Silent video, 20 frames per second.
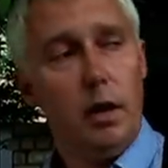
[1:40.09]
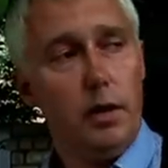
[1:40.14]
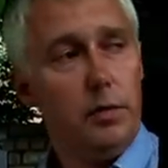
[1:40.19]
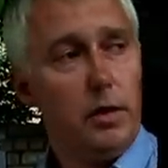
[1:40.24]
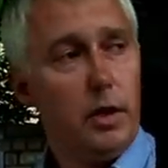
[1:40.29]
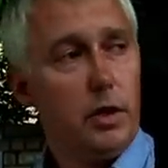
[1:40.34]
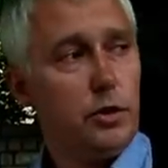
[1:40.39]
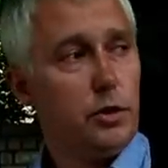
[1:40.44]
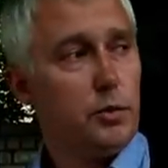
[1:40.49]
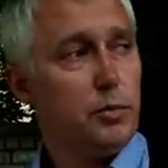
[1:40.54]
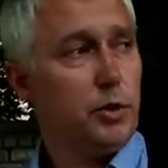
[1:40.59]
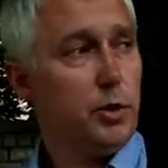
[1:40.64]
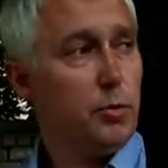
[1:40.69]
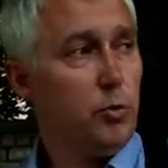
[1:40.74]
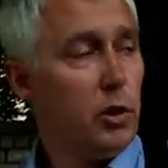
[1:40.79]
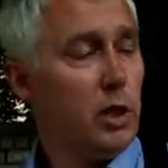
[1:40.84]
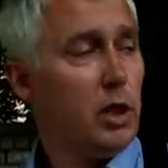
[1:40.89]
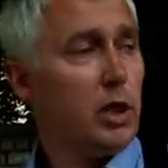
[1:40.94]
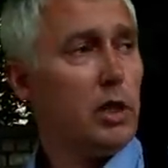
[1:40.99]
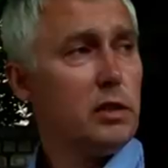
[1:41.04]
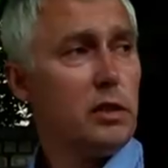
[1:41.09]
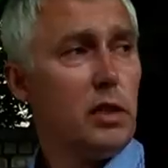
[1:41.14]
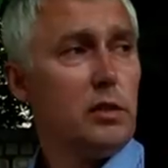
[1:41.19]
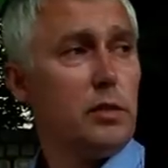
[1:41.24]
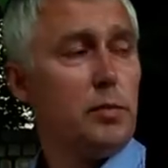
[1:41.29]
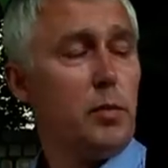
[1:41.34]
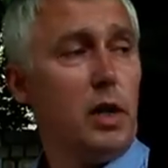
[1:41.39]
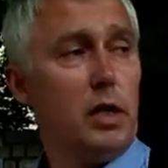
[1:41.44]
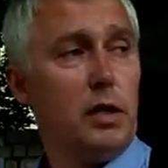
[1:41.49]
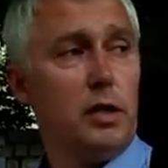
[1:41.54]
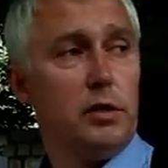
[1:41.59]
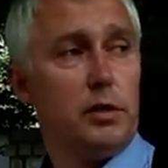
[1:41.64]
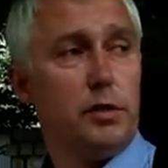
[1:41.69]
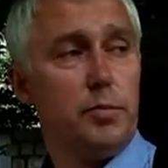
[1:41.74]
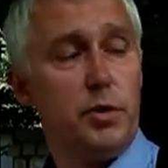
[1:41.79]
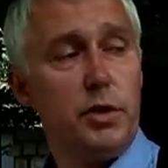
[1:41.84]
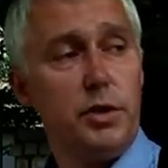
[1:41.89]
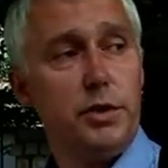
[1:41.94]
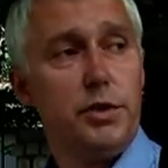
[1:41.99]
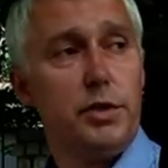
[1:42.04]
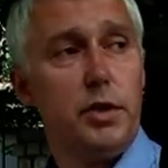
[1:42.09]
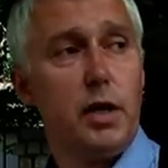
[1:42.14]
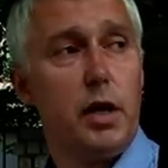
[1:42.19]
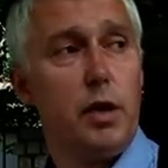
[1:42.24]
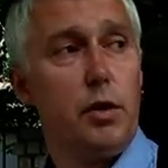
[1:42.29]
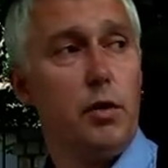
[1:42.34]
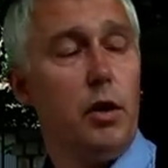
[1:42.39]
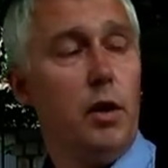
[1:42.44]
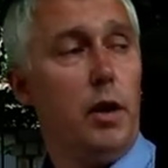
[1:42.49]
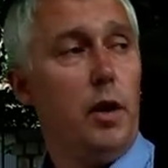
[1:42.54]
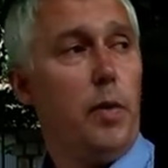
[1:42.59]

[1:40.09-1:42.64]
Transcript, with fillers: Значит, почему она оказалась в больнице? Поясняю.